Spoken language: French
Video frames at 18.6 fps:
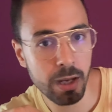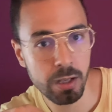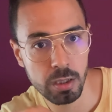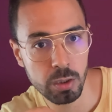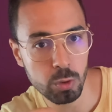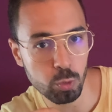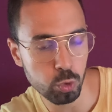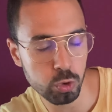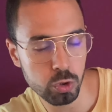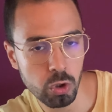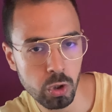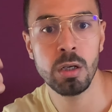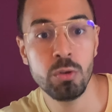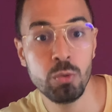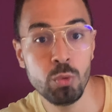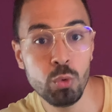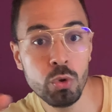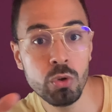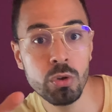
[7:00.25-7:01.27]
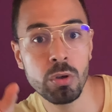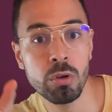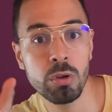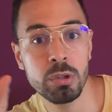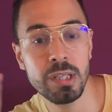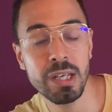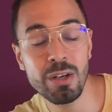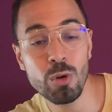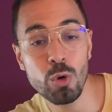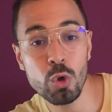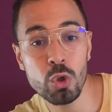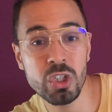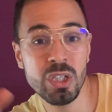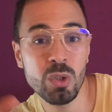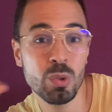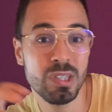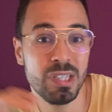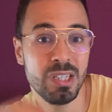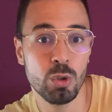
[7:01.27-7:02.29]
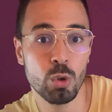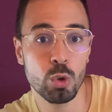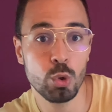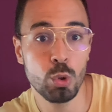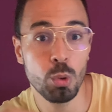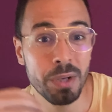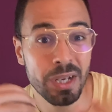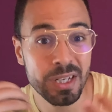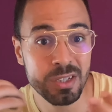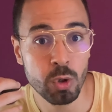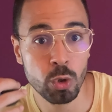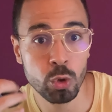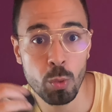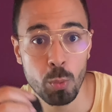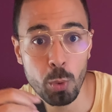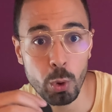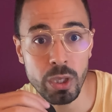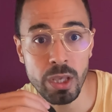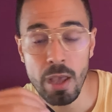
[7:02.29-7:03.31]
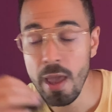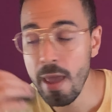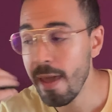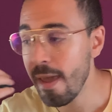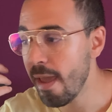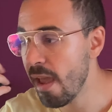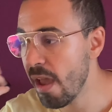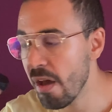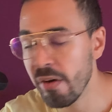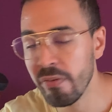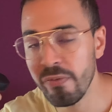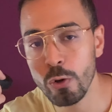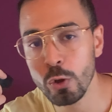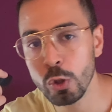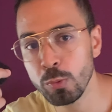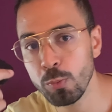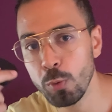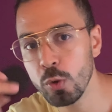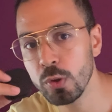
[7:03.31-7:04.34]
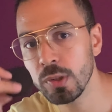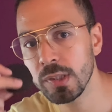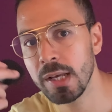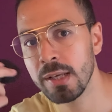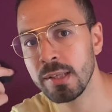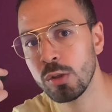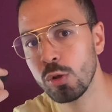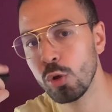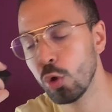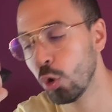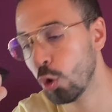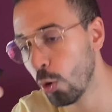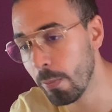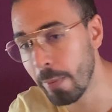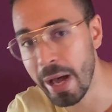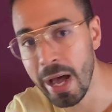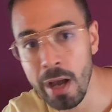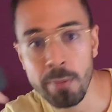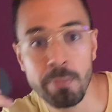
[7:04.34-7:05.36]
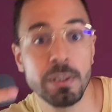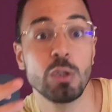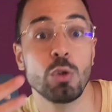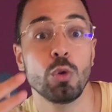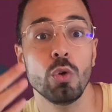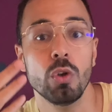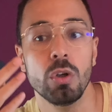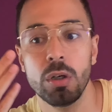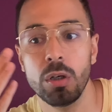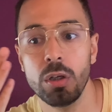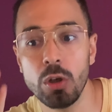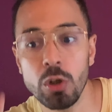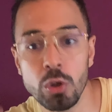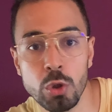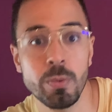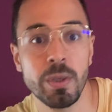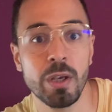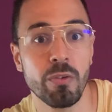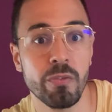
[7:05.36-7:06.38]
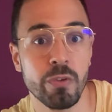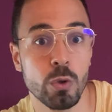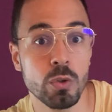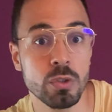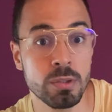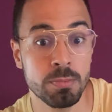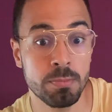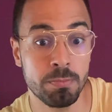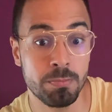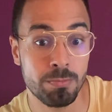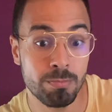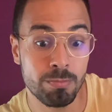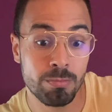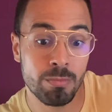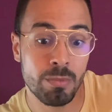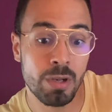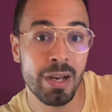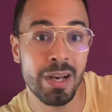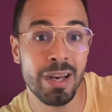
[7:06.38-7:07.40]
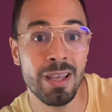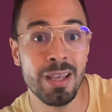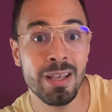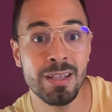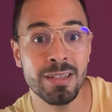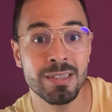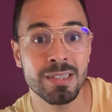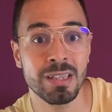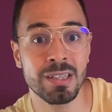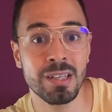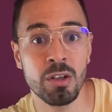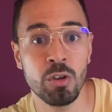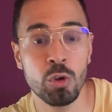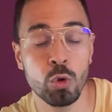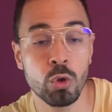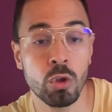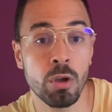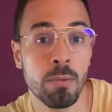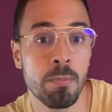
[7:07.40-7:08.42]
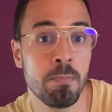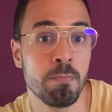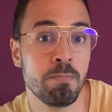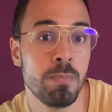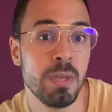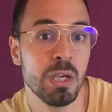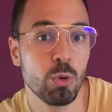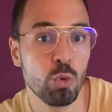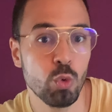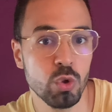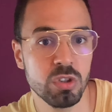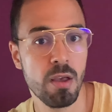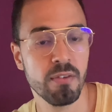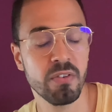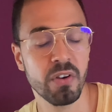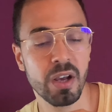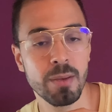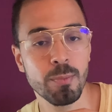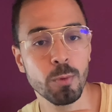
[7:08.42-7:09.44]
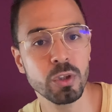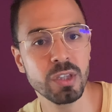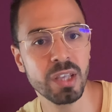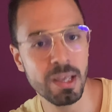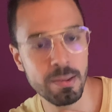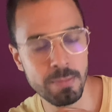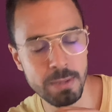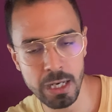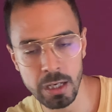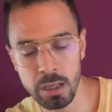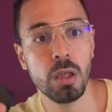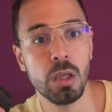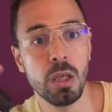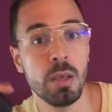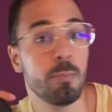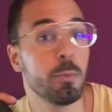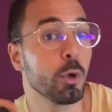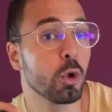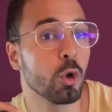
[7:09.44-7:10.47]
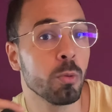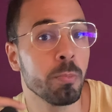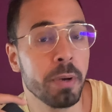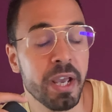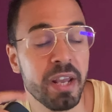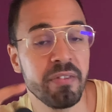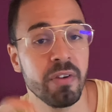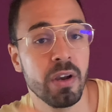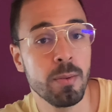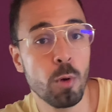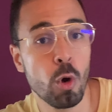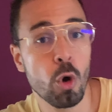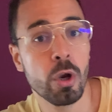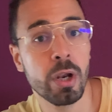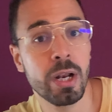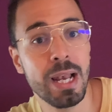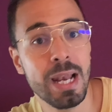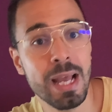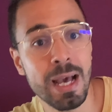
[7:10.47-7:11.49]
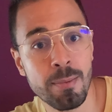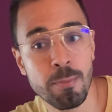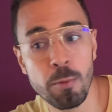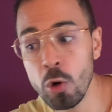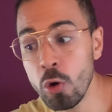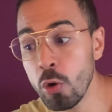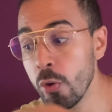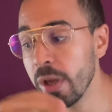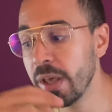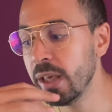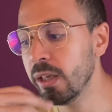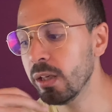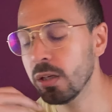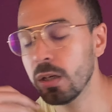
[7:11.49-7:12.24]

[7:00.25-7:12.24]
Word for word: écouteur, une technologie aussi de suppression de bruit et euh, franchement ça se remarque parce que lors de mes conférences, les interlocuteurs m'écoutent vraiment très bien et me comprennent vraiment clairement et